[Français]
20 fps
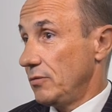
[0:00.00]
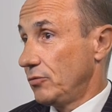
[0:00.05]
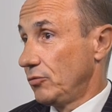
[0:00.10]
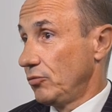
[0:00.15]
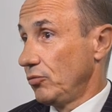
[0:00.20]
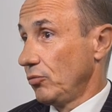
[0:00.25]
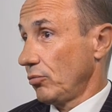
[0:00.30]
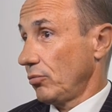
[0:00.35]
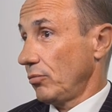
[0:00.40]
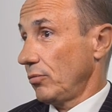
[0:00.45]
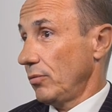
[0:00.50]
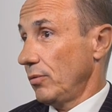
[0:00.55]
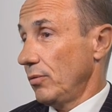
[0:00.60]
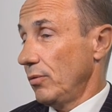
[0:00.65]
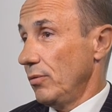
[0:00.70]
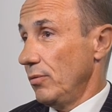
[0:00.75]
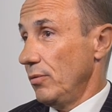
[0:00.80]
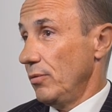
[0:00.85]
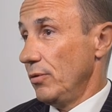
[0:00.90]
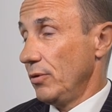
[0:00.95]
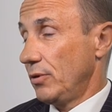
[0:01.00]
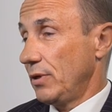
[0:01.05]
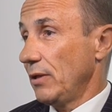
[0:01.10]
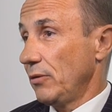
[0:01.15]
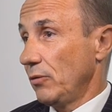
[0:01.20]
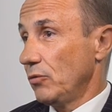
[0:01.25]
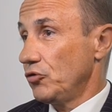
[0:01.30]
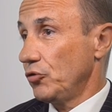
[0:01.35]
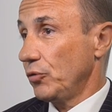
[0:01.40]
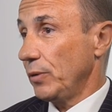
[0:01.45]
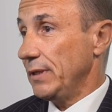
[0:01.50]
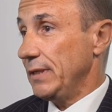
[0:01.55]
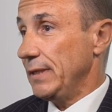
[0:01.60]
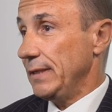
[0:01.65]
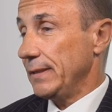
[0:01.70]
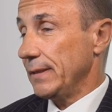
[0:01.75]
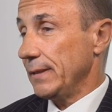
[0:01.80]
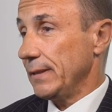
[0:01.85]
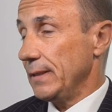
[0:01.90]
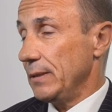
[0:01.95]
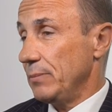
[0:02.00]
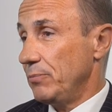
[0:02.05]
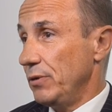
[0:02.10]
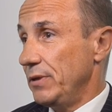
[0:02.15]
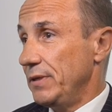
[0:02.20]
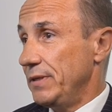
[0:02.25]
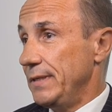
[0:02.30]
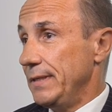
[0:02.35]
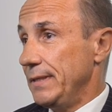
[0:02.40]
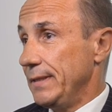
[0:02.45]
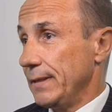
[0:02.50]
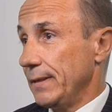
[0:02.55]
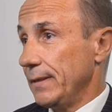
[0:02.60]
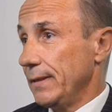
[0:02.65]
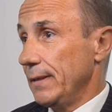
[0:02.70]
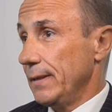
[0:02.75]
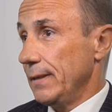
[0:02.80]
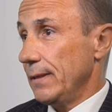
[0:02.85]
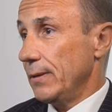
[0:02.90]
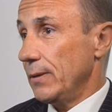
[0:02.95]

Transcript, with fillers: sur le cadre juridique et politique